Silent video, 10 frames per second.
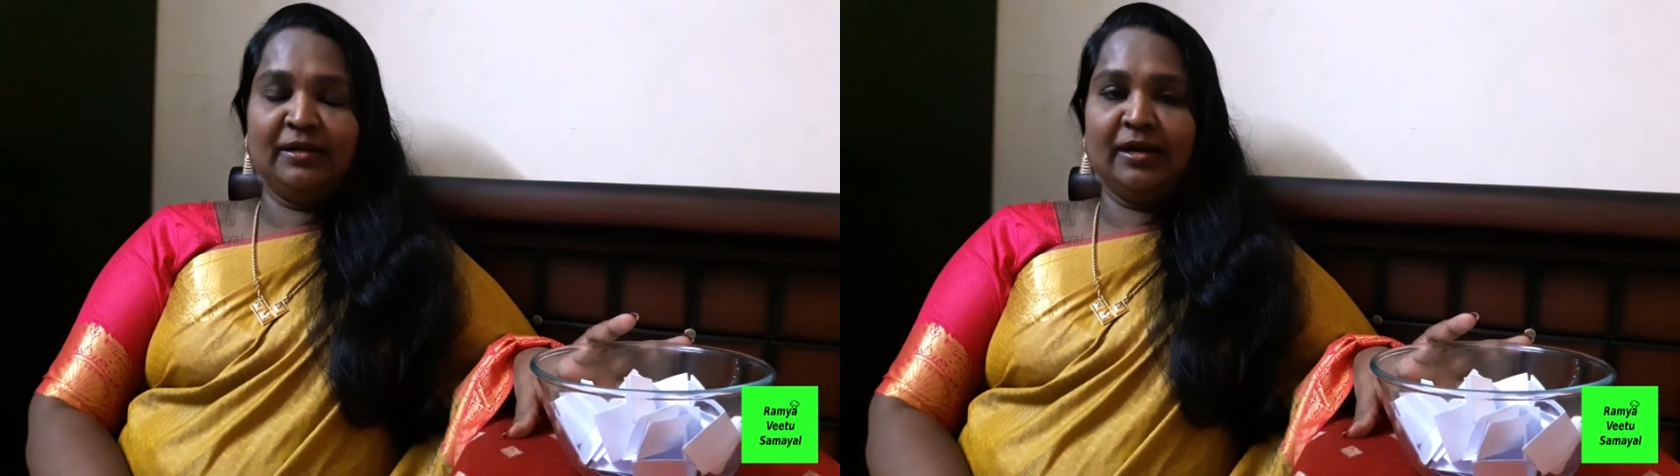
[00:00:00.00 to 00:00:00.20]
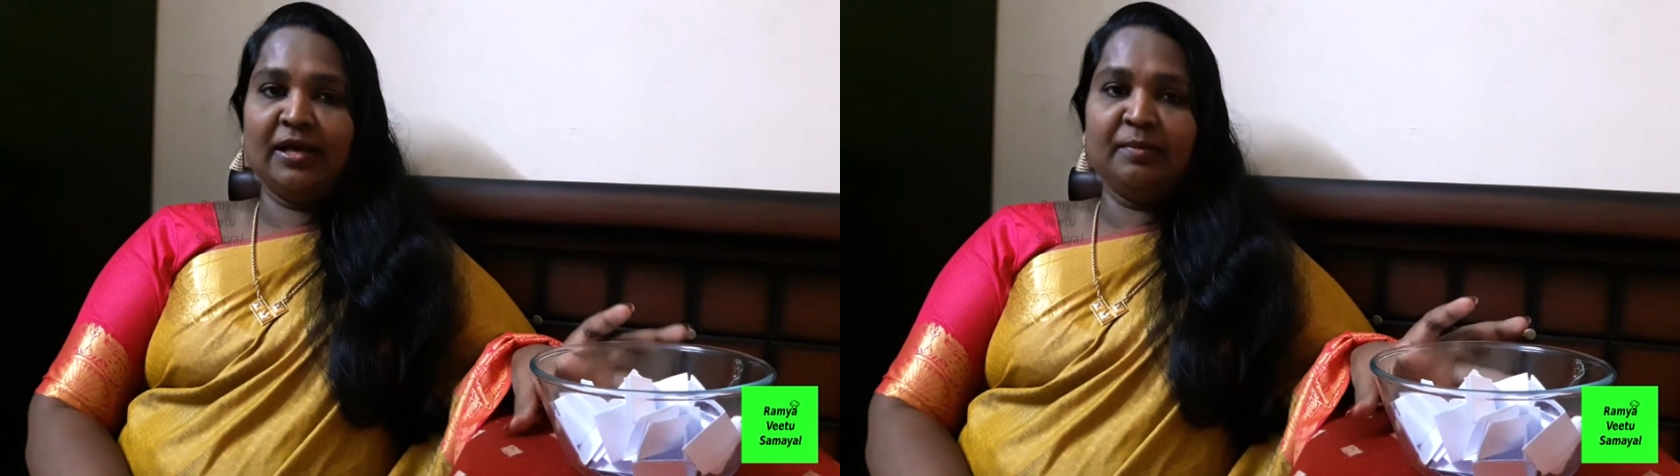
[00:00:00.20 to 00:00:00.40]

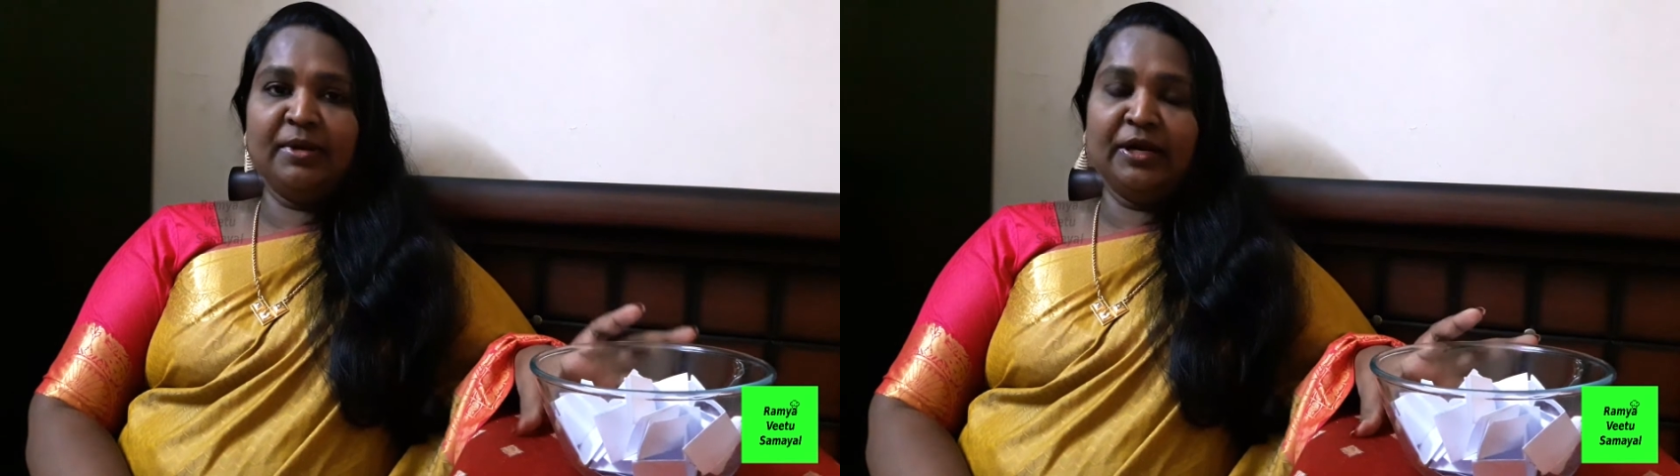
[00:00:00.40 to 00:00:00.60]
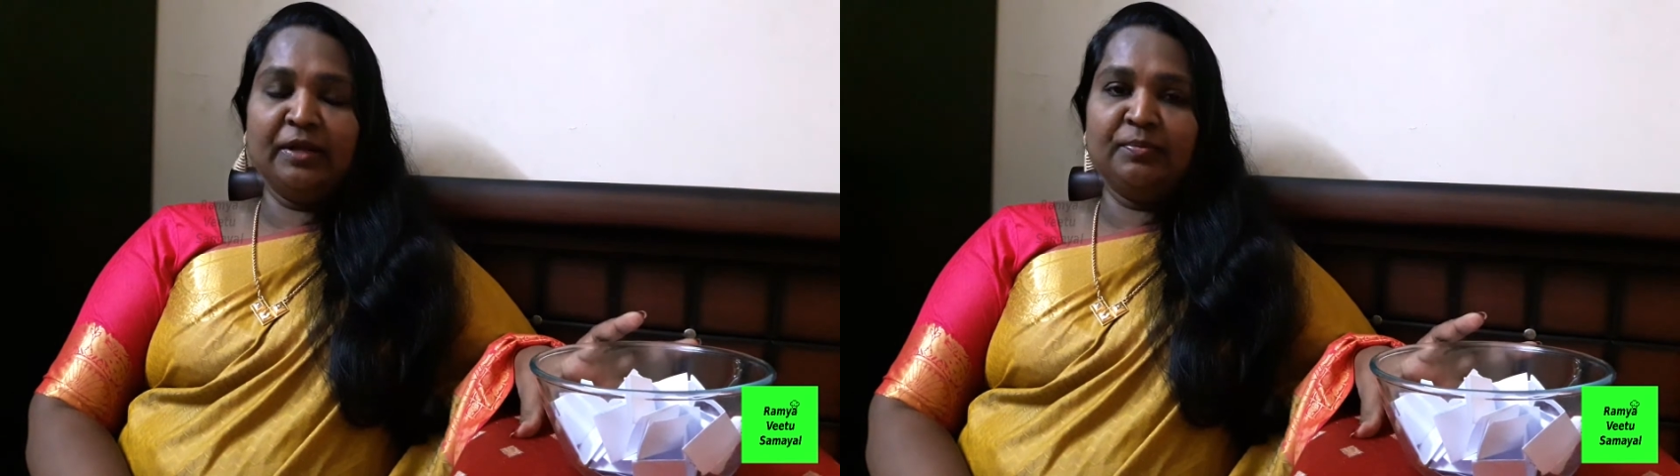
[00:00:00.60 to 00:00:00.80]
எல்லாருமே
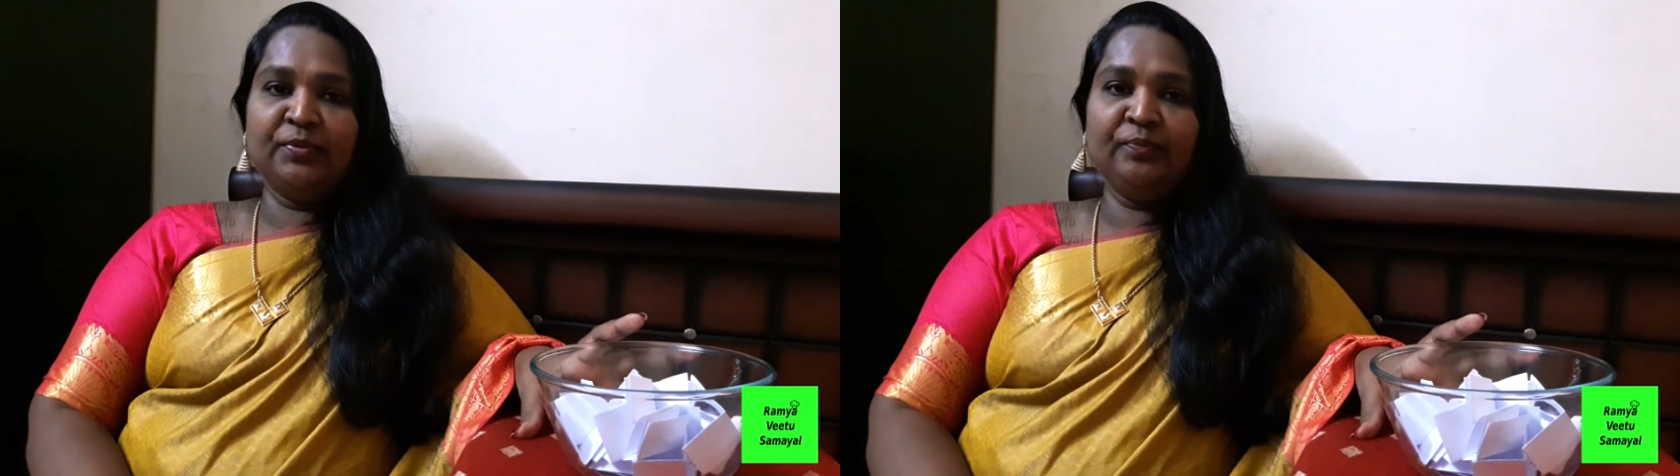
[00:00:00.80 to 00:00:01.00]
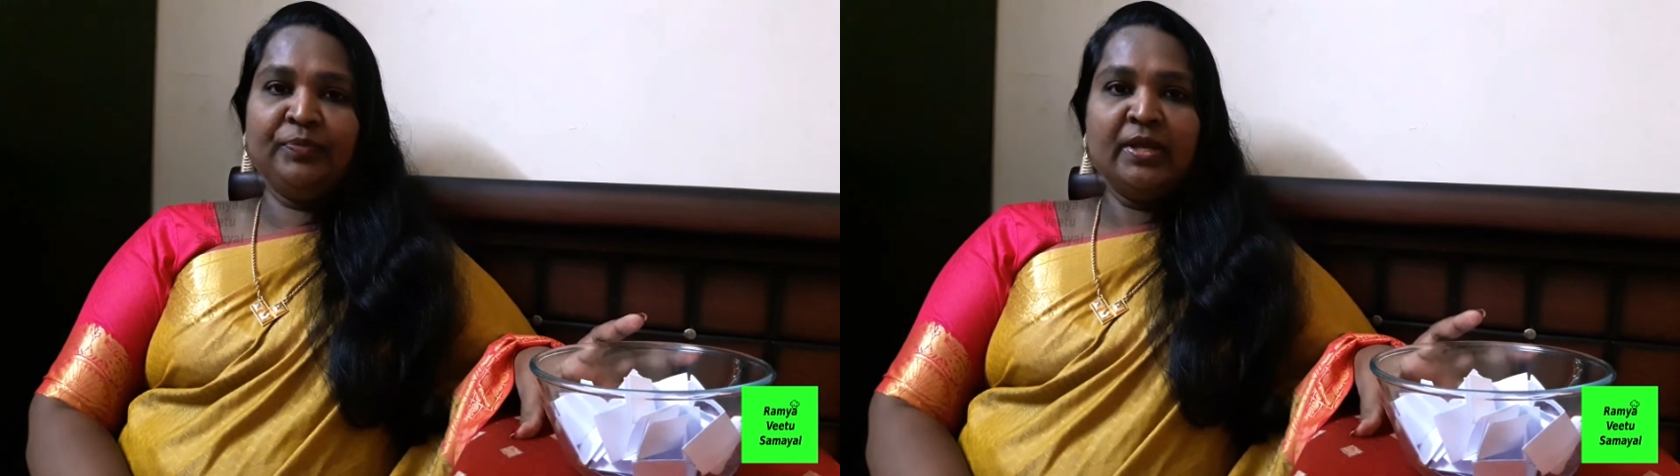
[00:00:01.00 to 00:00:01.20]

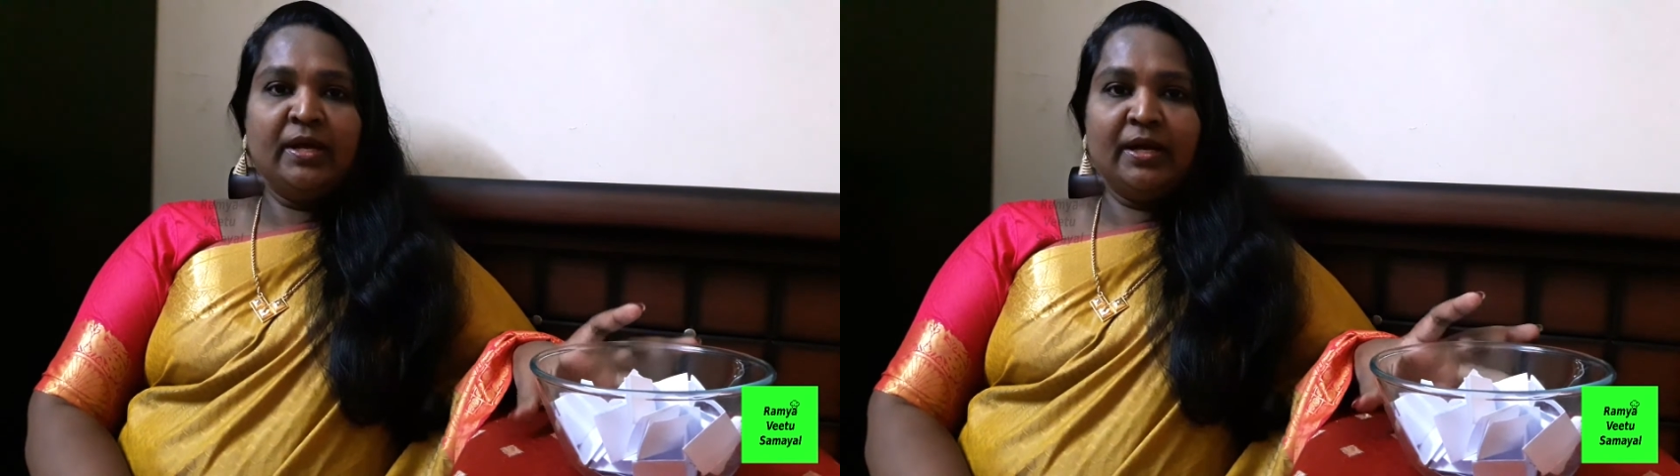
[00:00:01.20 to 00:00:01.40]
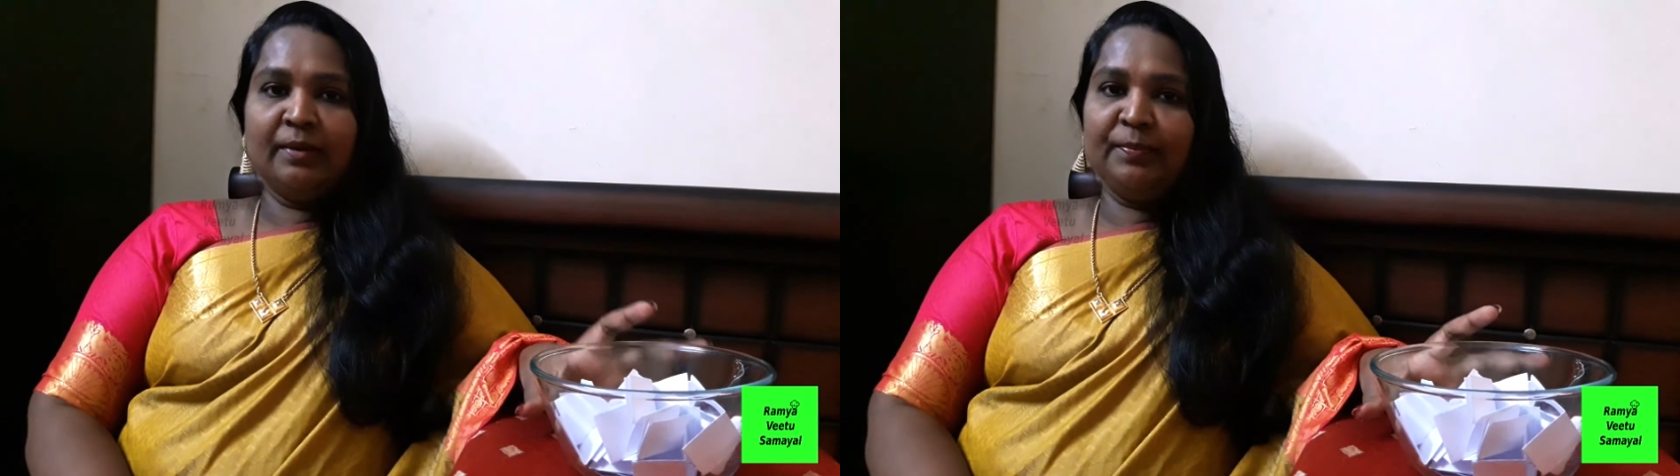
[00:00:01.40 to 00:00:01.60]
நினைப்போம்
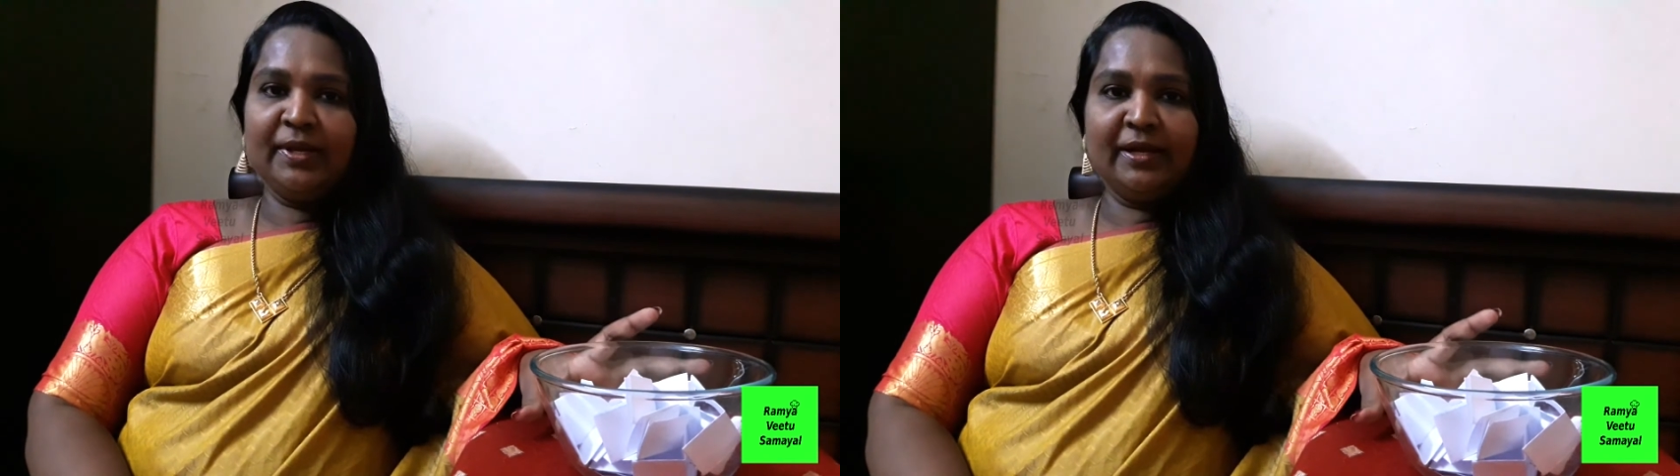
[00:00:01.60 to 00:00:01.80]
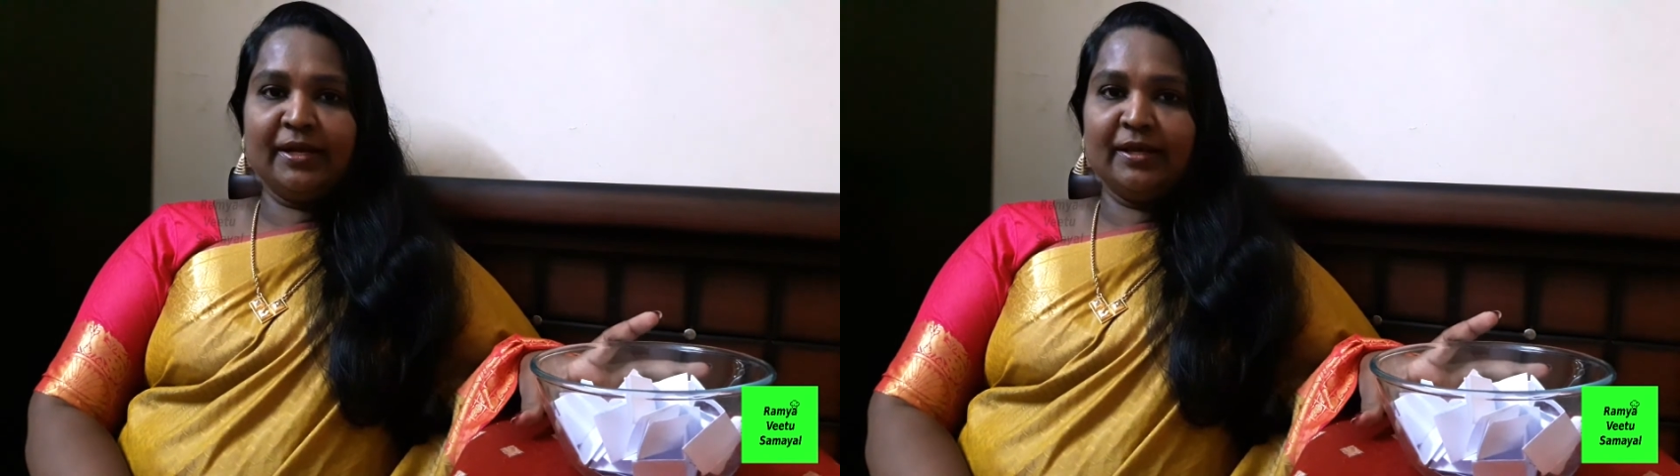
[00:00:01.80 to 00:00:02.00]

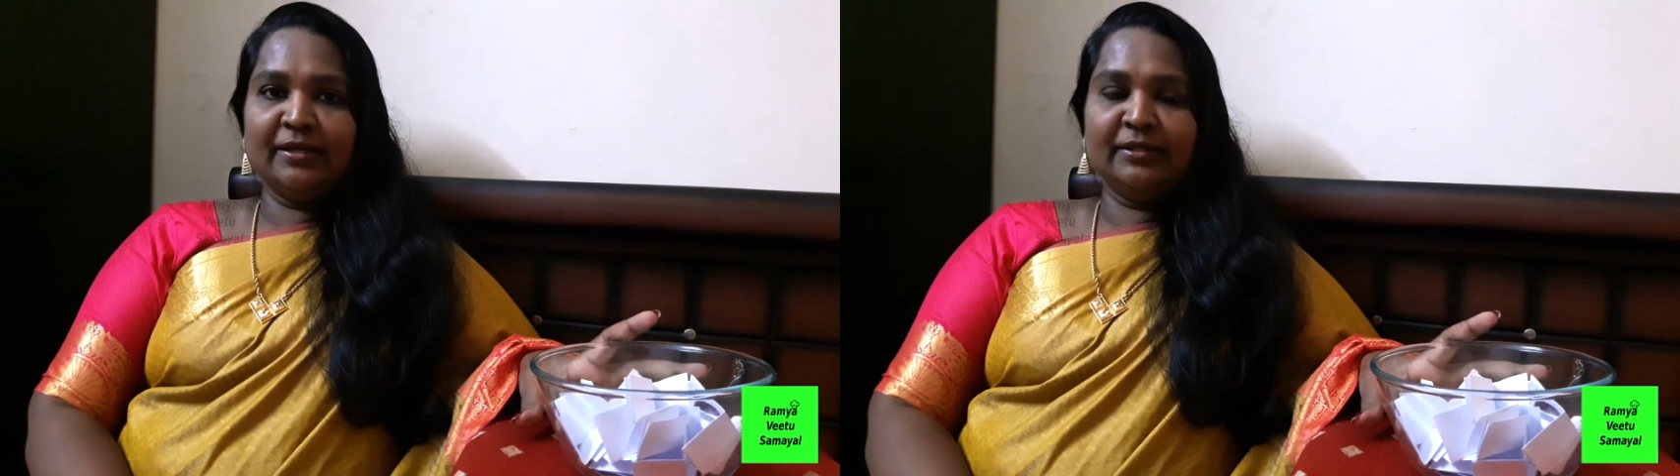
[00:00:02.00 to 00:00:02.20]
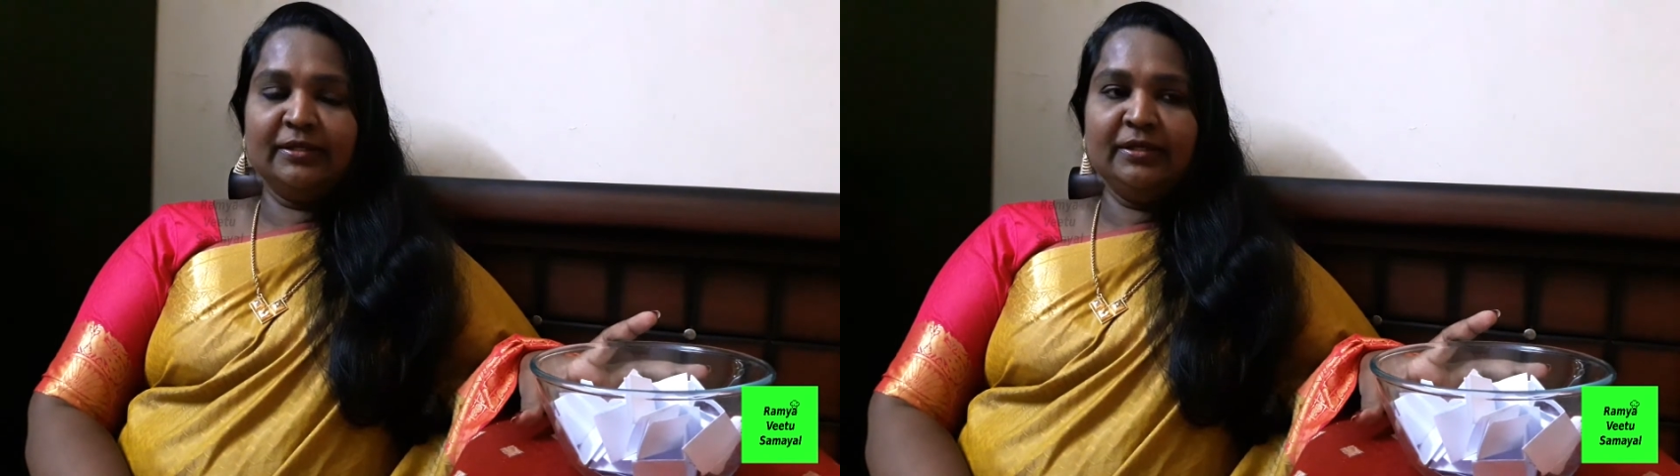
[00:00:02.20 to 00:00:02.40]
அப்படி
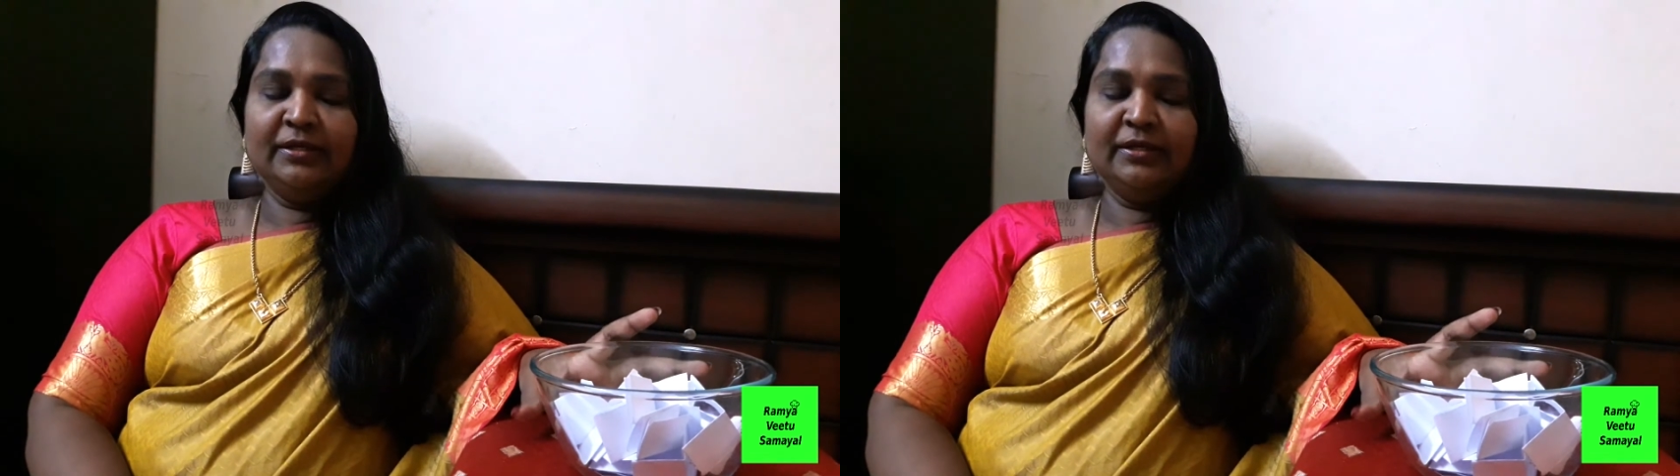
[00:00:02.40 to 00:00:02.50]
கிடையாது